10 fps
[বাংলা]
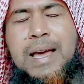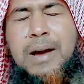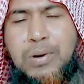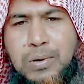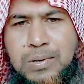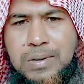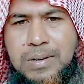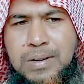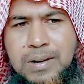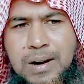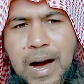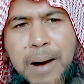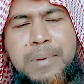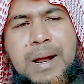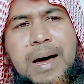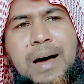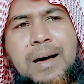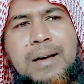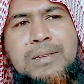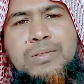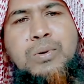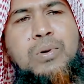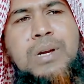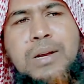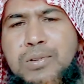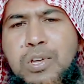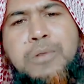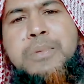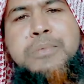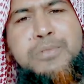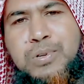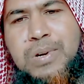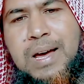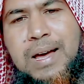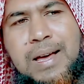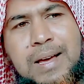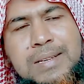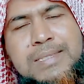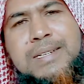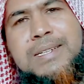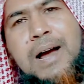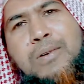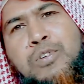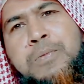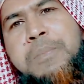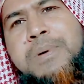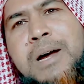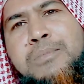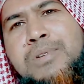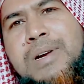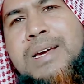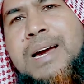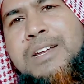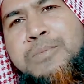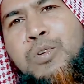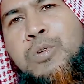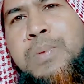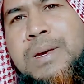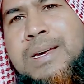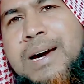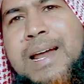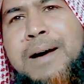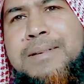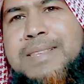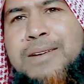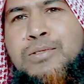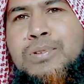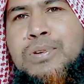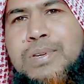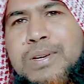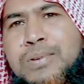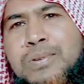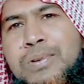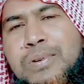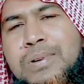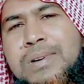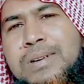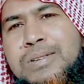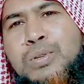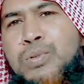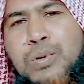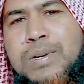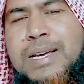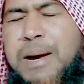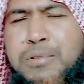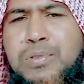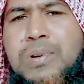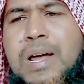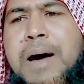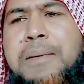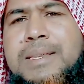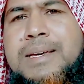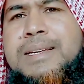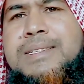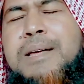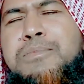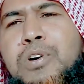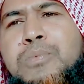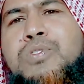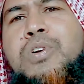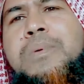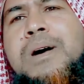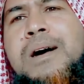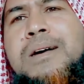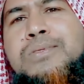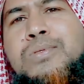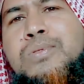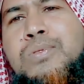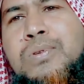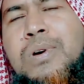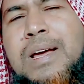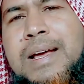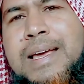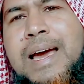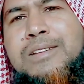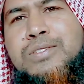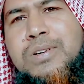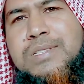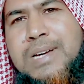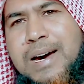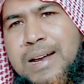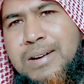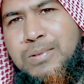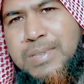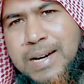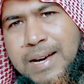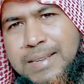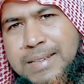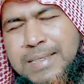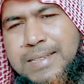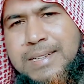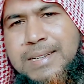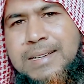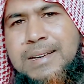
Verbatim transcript: এখন আমরা তো অন্যান্য ধর্মের মতো না যে ঠাকুর বা ব্রাহ্মণরাই খালি বলবে আর আমার তা অন্যদের কোনো সুযোগ নেই এমন তো না আমাদের ইসলাম ধর্ম সবার জন্য জ্ঞান চর্চার অধিকার দিয়েছে